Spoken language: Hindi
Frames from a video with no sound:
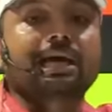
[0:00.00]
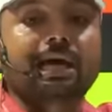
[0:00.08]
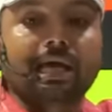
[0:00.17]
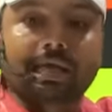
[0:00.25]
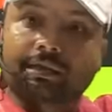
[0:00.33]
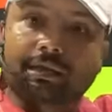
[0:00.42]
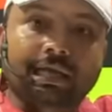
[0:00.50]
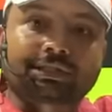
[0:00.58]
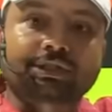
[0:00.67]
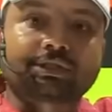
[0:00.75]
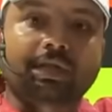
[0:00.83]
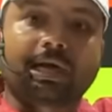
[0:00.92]
का एज
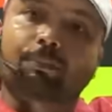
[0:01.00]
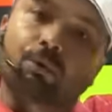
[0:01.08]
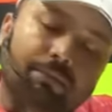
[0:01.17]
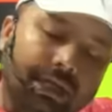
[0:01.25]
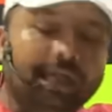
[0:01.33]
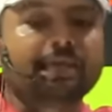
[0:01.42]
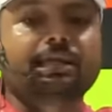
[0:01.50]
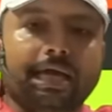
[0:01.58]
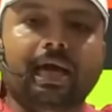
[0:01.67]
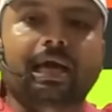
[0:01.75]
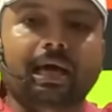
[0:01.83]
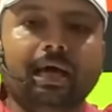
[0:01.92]
रिलैक्सेशन आपको मिल ही
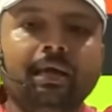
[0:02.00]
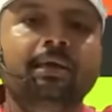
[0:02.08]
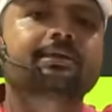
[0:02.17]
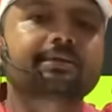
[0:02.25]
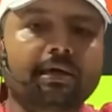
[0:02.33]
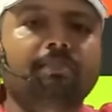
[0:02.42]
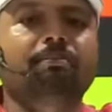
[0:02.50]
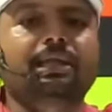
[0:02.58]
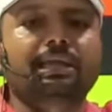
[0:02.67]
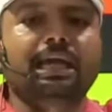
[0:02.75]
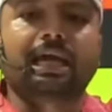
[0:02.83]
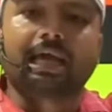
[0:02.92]
जाएगा सब में
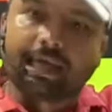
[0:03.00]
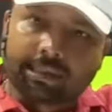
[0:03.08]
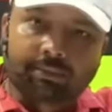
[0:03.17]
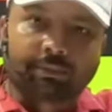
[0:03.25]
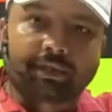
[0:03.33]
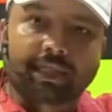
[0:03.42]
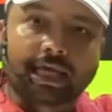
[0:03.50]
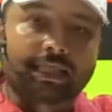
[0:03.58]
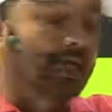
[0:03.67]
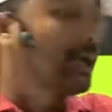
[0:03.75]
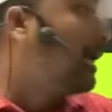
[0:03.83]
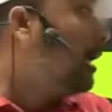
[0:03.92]
दिया गया इसमें भी दिया
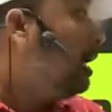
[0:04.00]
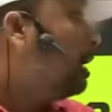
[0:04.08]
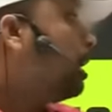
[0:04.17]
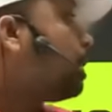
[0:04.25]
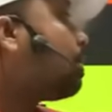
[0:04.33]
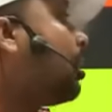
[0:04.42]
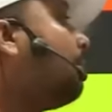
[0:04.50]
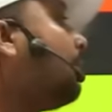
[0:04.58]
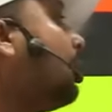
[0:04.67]
जाएगा तो अब